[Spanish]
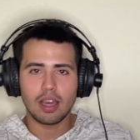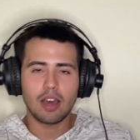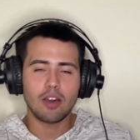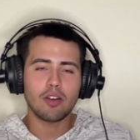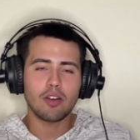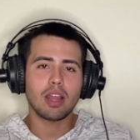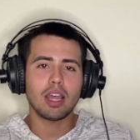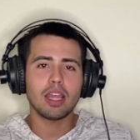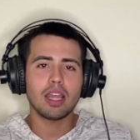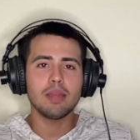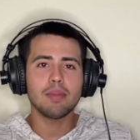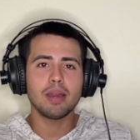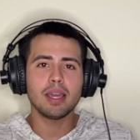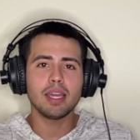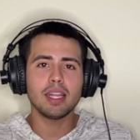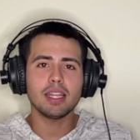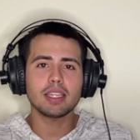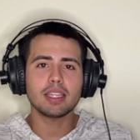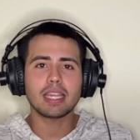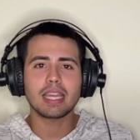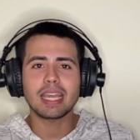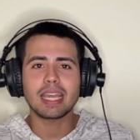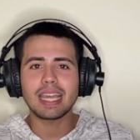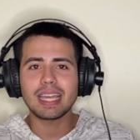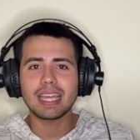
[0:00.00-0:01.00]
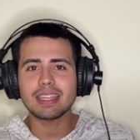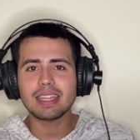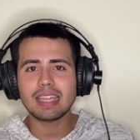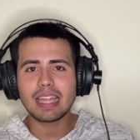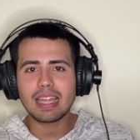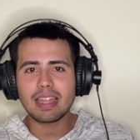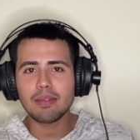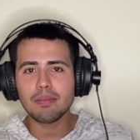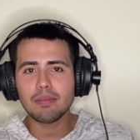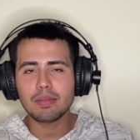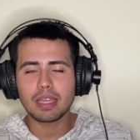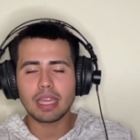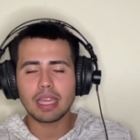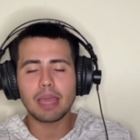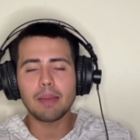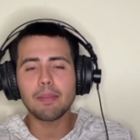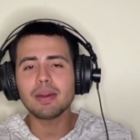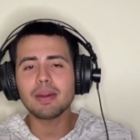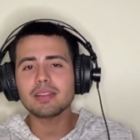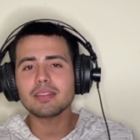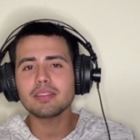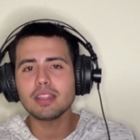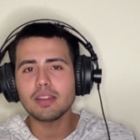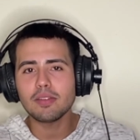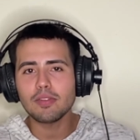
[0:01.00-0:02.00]
Ahora, imagínate qué, tan, qué
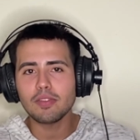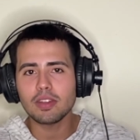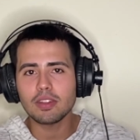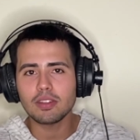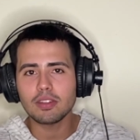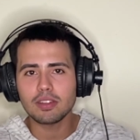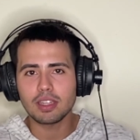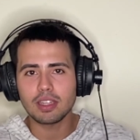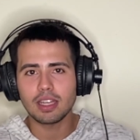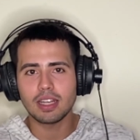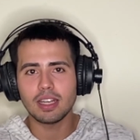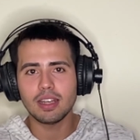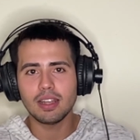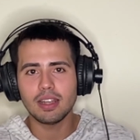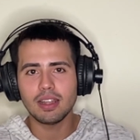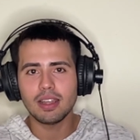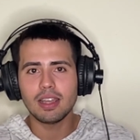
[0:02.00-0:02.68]
más difícil